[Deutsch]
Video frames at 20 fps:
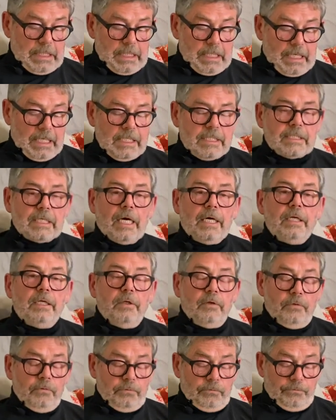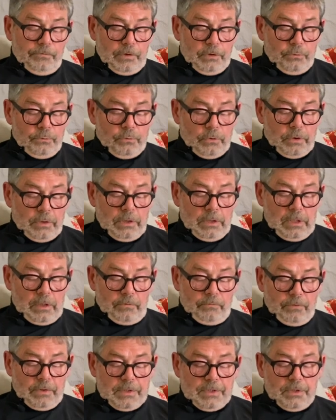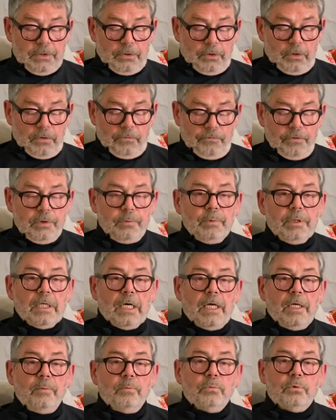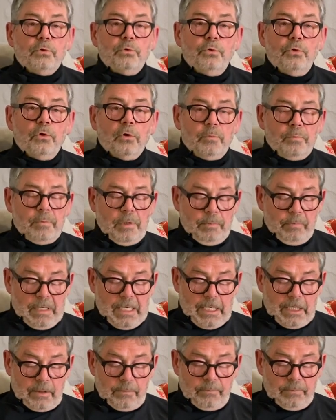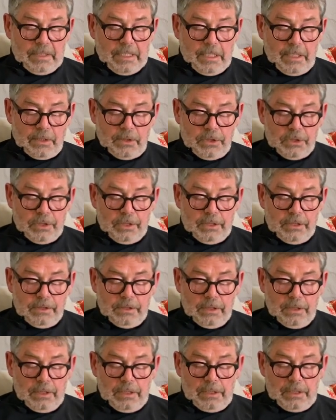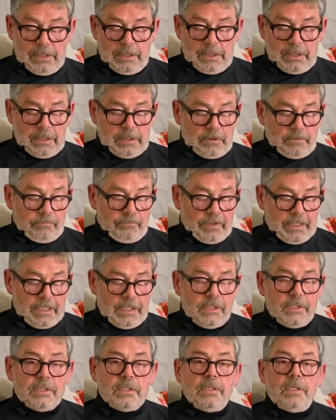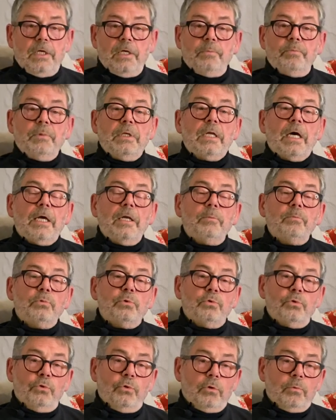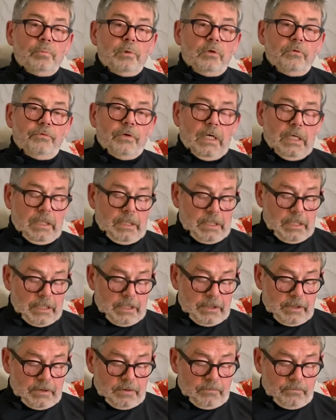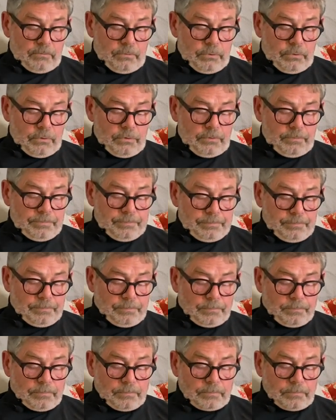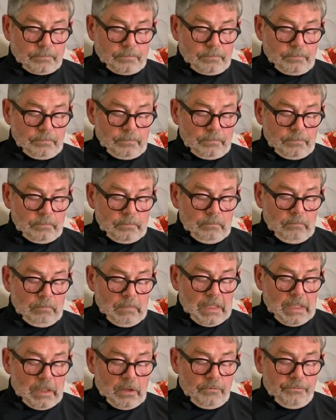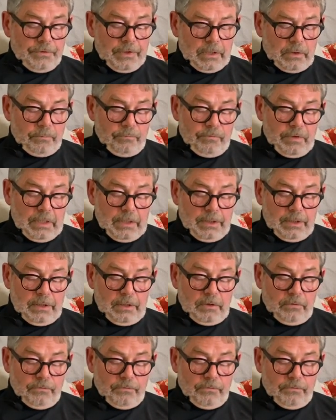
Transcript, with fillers: Als Heiligenfigur wird sie häufig mit einem Turm im Arm dargestellt, weil sie eben in einem Turm gefangen gehalten wurde. Auf ihrem Weg in die